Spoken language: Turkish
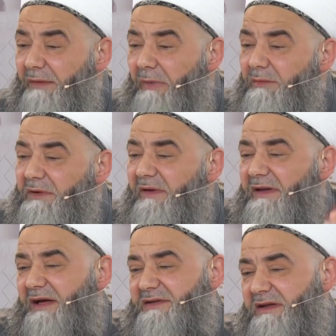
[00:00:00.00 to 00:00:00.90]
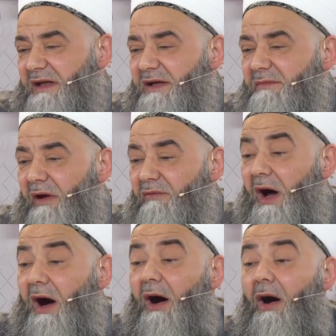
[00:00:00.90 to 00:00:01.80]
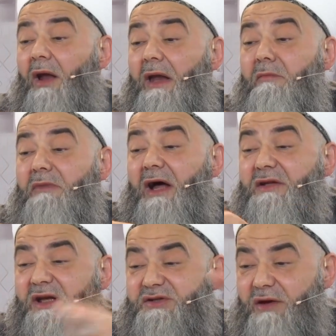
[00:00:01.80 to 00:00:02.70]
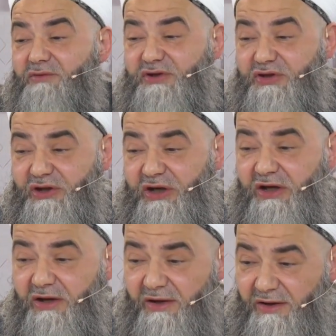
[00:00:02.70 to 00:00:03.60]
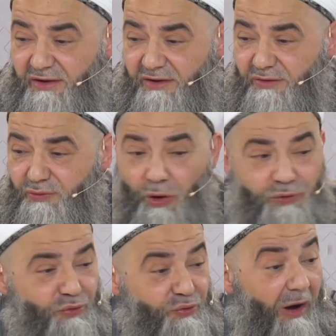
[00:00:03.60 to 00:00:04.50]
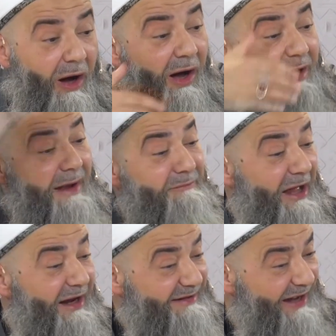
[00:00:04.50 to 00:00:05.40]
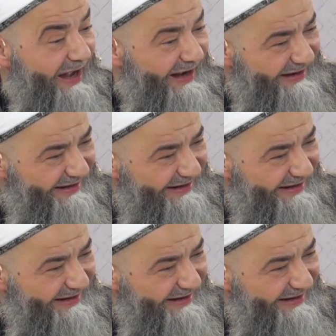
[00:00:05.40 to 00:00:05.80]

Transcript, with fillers: Mahmud Efendi Hazretleri'nin Mevla alemlerde sevgisini doldurdu. Alemlerde.